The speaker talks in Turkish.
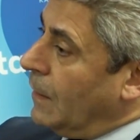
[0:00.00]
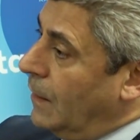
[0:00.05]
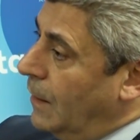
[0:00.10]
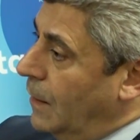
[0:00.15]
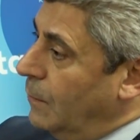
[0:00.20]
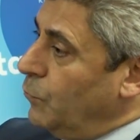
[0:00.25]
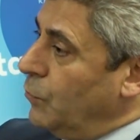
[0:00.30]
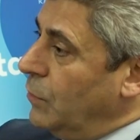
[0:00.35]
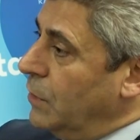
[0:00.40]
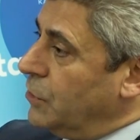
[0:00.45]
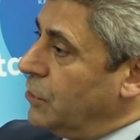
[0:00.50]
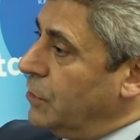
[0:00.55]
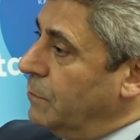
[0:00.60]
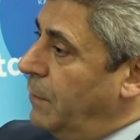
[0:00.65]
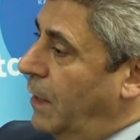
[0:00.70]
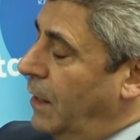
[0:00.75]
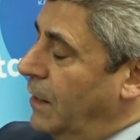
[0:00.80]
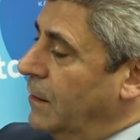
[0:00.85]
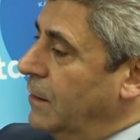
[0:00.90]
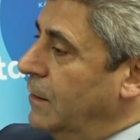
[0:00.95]
Hem
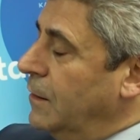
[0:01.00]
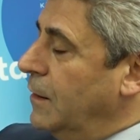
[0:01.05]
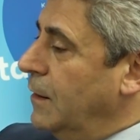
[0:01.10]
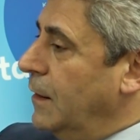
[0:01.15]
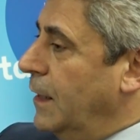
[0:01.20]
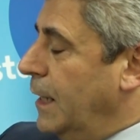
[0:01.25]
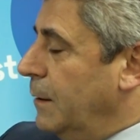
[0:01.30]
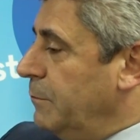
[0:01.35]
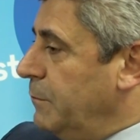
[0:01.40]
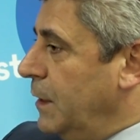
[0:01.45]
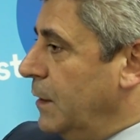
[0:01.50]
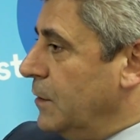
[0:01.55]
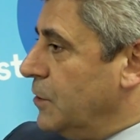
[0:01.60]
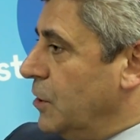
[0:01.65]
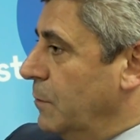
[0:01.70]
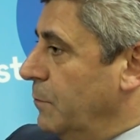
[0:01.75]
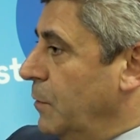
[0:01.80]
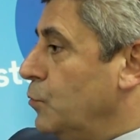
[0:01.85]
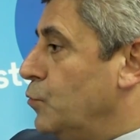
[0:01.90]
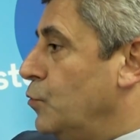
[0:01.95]
ulaşıma hem
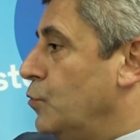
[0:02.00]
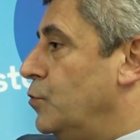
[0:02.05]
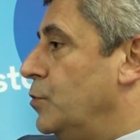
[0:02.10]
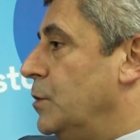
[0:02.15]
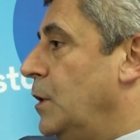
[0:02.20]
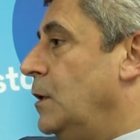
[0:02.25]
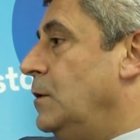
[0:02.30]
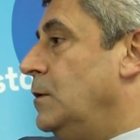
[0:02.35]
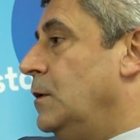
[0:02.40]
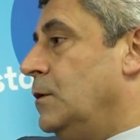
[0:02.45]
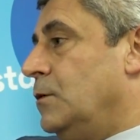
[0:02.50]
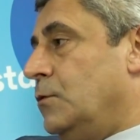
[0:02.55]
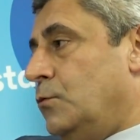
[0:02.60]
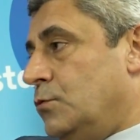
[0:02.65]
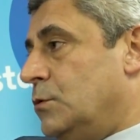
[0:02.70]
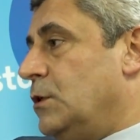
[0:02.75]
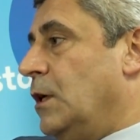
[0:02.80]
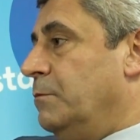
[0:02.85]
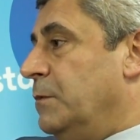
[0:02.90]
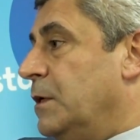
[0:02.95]
yaşama dokunan
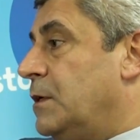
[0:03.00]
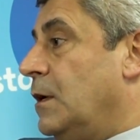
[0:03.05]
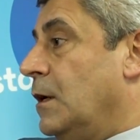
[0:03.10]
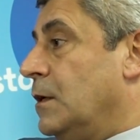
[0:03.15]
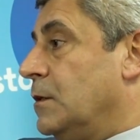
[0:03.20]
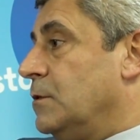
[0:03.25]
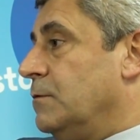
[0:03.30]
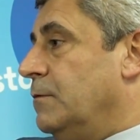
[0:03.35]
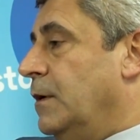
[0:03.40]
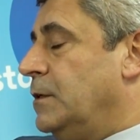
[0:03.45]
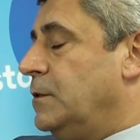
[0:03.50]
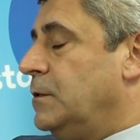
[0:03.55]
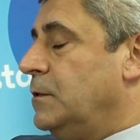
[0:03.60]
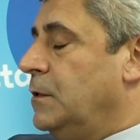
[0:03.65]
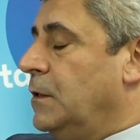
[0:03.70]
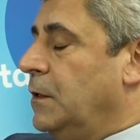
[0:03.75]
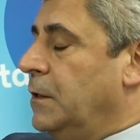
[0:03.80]
güzel bir kart var.